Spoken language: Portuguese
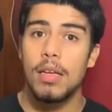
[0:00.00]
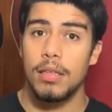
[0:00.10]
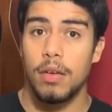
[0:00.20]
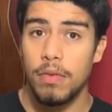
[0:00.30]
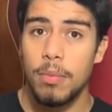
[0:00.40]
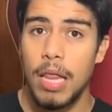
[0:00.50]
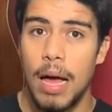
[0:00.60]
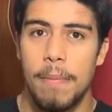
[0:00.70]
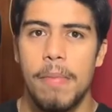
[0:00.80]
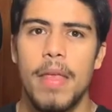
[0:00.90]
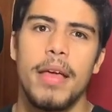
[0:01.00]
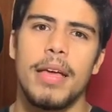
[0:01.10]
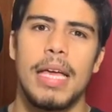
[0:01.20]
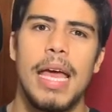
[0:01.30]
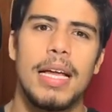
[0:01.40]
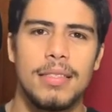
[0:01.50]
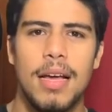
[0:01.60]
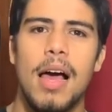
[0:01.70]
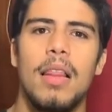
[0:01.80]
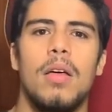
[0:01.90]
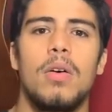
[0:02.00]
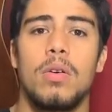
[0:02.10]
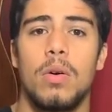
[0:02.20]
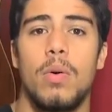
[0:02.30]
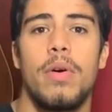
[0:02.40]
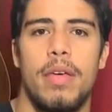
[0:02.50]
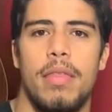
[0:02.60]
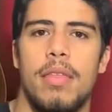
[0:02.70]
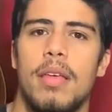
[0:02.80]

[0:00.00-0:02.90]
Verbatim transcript: Então vamos lá. Get along with.